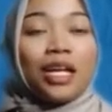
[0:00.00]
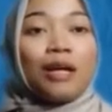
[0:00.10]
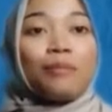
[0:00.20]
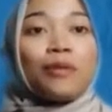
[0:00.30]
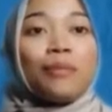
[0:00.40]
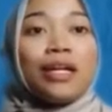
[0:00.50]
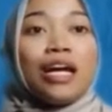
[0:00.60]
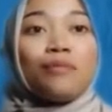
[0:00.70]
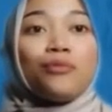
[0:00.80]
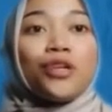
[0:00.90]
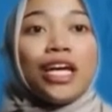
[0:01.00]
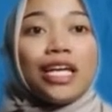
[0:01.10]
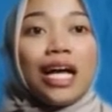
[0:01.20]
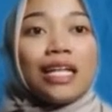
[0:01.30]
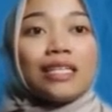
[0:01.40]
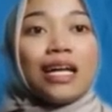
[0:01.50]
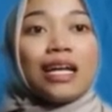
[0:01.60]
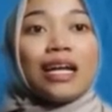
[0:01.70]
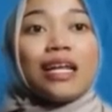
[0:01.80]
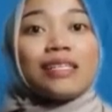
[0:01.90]
Perbedaan budaya antara
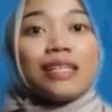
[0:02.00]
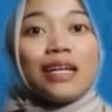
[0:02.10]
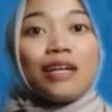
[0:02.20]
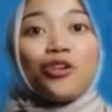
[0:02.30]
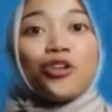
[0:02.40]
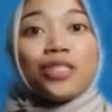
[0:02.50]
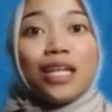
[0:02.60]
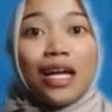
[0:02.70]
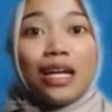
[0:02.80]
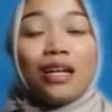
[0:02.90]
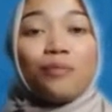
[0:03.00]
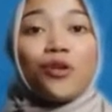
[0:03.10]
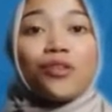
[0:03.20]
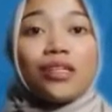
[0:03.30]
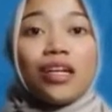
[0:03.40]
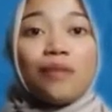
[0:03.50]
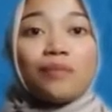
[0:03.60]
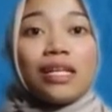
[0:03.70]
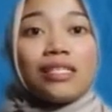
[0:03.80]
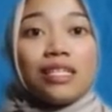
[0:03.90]
desa dan kota dan proses
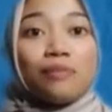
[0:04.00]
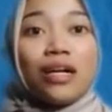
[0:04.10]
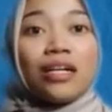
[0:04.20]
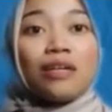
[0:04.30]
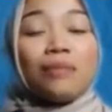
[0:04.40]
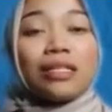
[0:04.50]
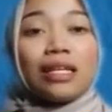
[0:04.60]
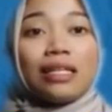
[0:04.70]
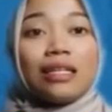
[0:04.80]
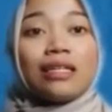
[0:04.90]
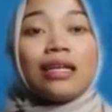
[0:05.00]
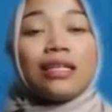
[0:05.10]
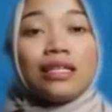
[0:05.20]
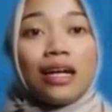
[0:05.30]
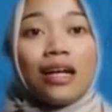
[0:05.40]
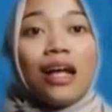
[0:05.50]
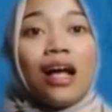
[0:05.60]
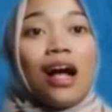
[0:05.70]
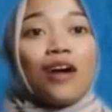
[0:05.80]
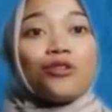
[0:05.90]
adaptasi mengakibatkan terjadinya
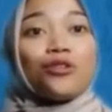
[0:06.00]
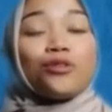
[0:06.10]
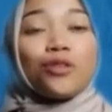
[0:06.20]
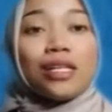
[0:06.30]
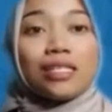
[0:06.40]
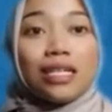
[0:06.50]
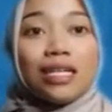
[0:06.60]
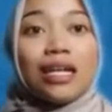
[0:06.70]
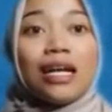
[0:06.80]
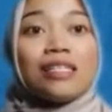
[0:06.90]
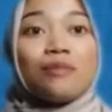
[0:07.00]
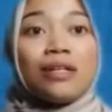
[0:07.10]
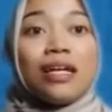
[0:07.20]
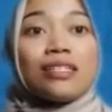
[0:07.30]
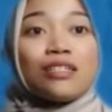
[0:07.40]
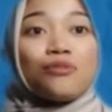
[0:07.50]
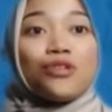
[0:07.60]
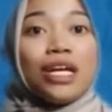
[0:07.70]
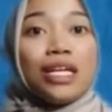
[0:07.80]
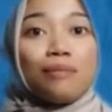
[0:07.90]
akulturasi dan asimilasi
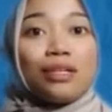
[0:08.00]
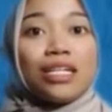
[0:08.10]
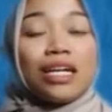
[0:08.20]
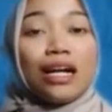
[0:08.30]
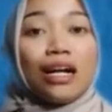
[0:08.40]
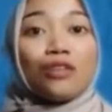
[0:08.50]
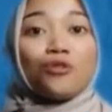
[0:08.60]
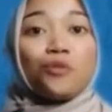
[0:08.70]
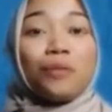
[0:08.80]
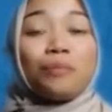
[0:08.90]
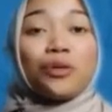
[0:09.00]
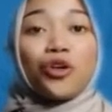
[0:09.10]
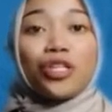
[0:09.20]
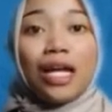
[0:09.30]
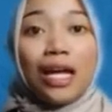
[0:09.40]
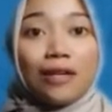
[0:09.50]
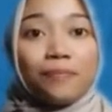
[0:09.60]
budaya masyarakat urban perkotaan.